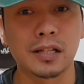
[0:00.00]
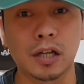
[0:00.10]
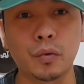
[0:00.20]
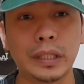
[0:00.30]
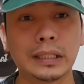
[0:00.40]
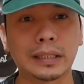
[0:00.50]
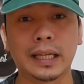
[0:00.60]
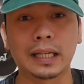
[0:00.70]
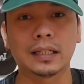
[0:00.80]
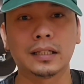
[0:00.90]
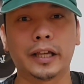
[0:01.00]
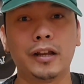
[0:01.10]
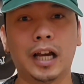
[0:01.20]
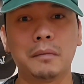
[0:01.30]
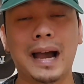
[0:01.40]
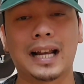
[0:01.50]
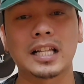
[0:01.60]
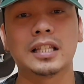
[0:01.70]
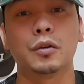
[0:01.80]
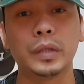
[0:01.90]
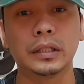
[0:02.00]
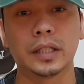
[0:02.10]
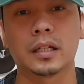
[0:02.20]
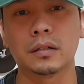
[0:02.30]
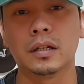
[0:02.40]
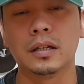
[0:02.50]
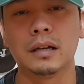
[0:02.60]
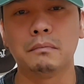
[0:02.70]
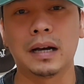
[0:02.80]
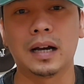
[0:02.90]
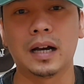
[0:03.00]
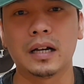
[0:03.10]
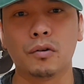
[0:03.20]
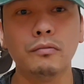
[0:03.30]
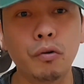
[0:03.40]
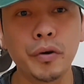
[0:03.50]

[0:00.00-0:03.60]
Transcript: sa winter, ngayon lang kayo maanas ng winter, baka